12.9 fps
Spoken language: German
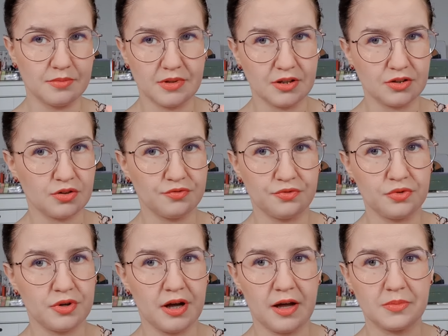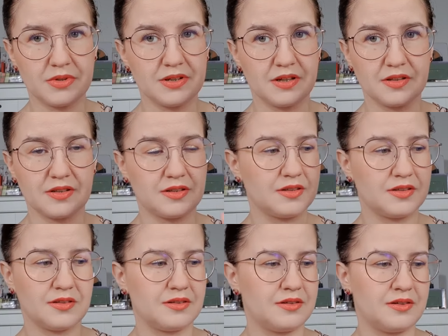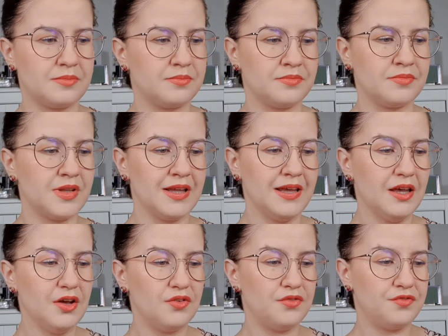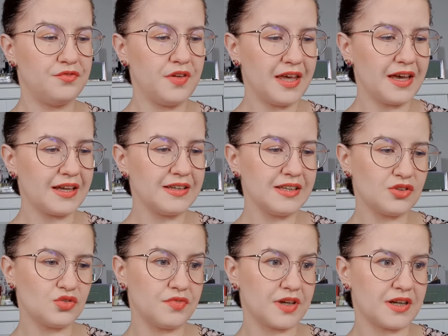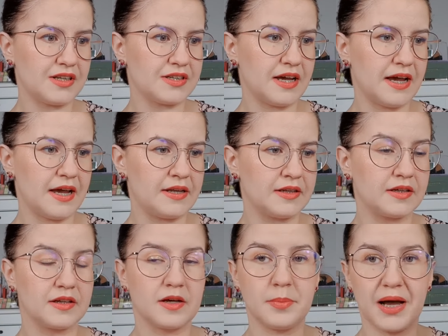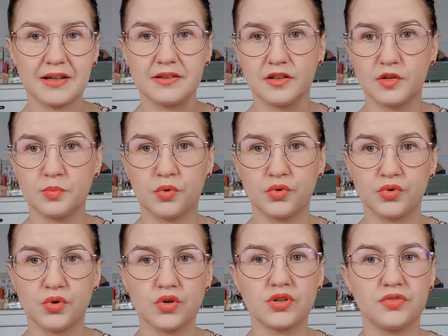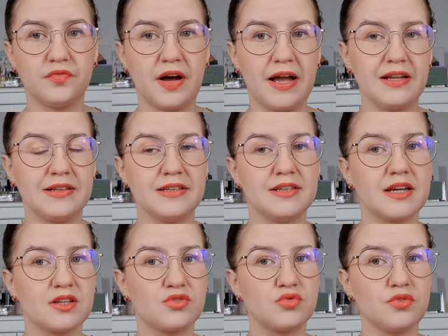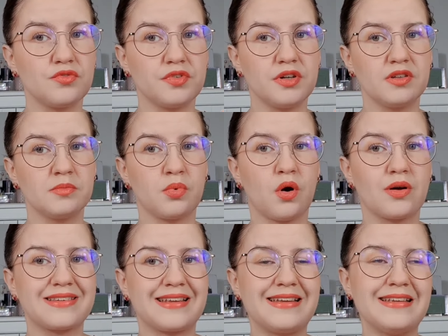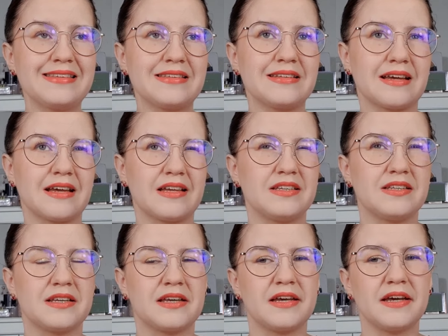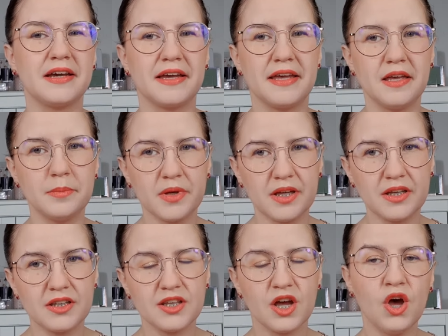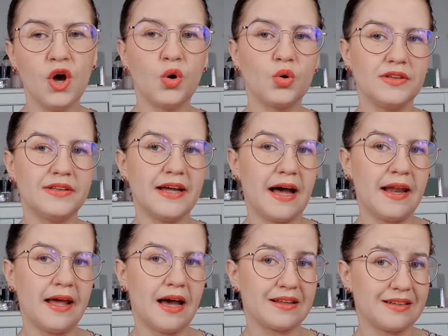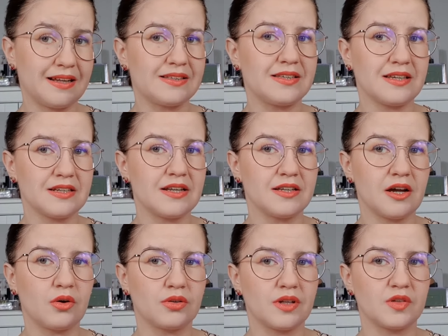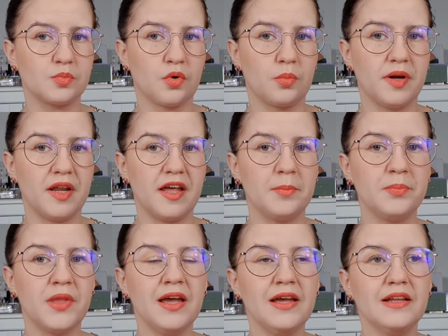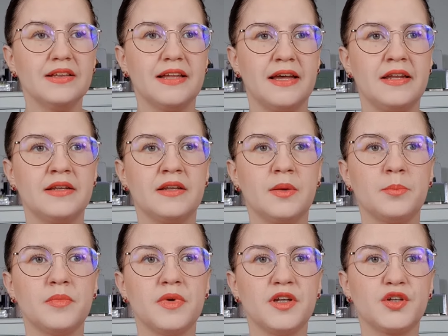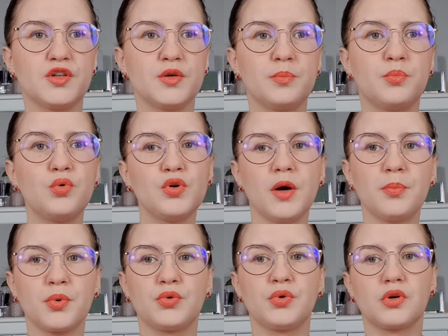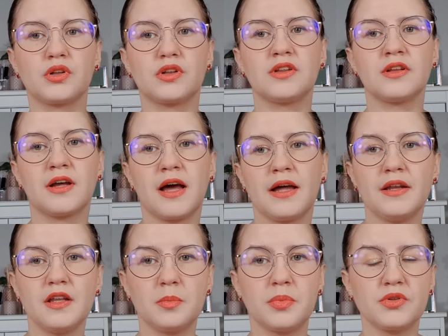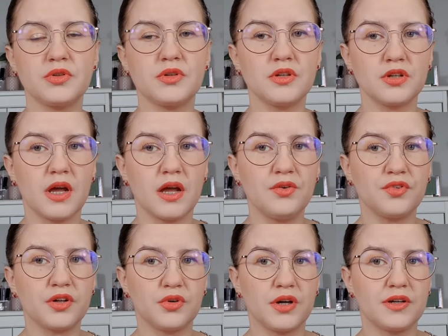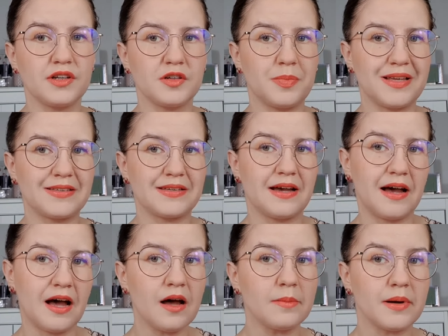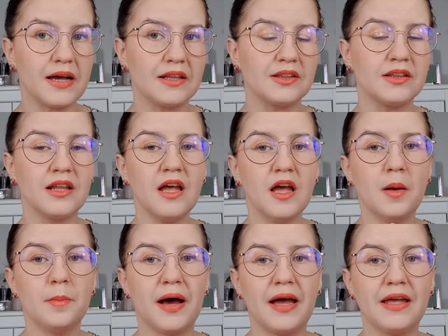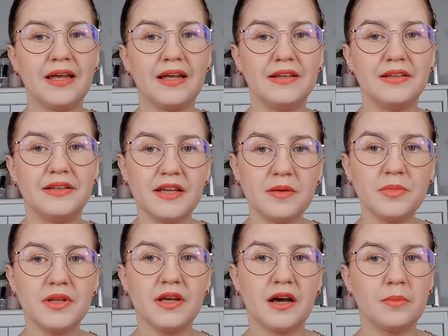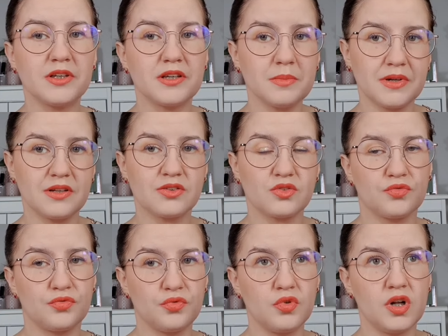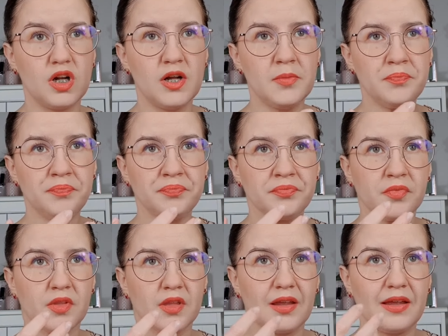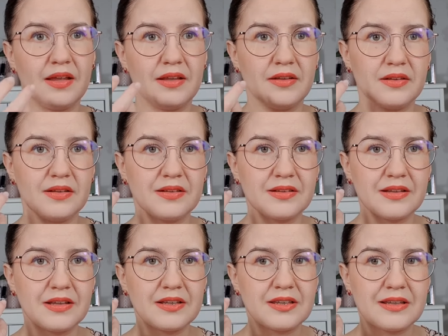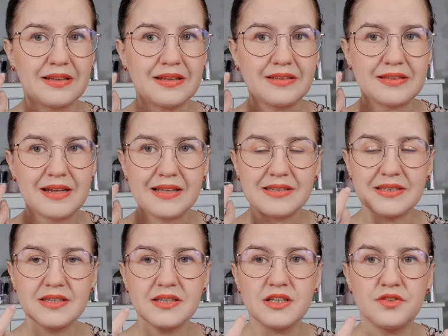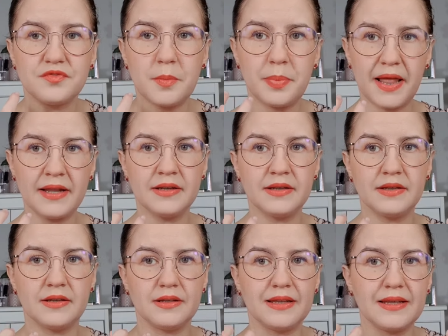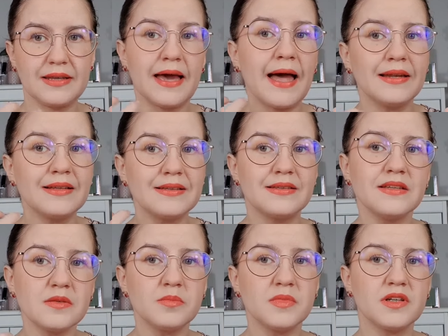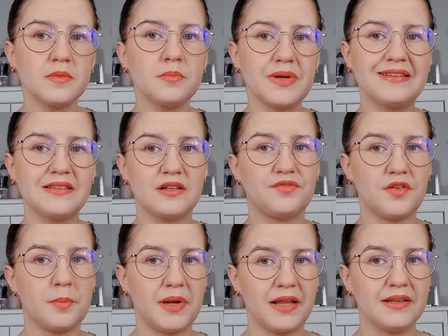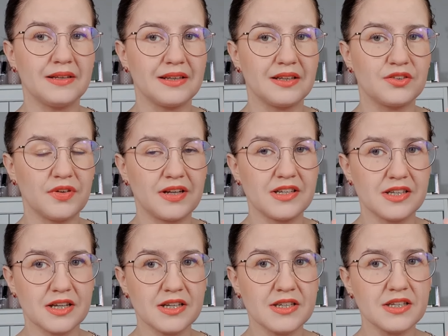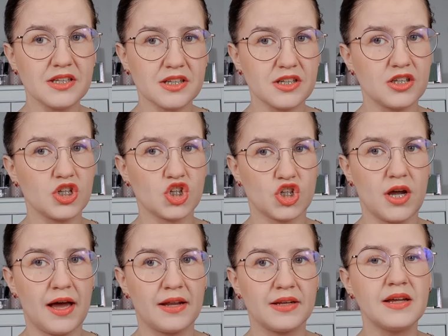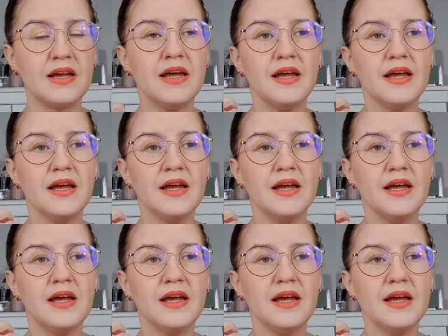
das Gefühl gehabt, das ähm, wäre nicht so wirklich ein gebackenes Produkt, weil die Textur von diesem Bronzer ist recht cremig und da lag tatsächlich auch das Problem, denn mit Puderprodukten kann ich persönlich einfach deutlich besser arbeiten. Bei dem hier habe ich immer das Gefühl, ich, es lässt sich nicht verblenden. Ich kann es nicht mit dem Pinsel verblenden. Das fand ich richtig, richtig schade.